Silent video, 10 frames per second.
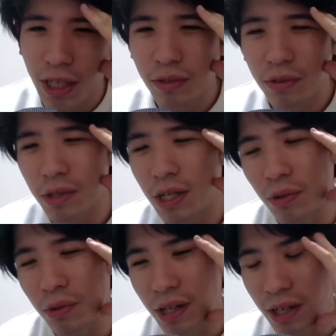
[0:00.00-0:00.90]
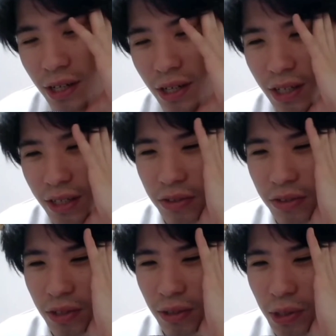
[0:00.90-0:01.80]
ハンドラーとか
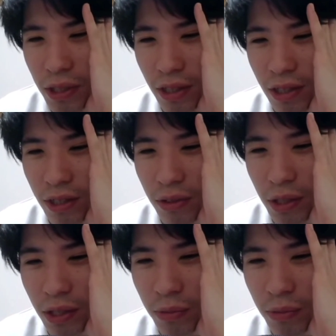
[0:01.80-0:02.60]
作ってもいいんかなとか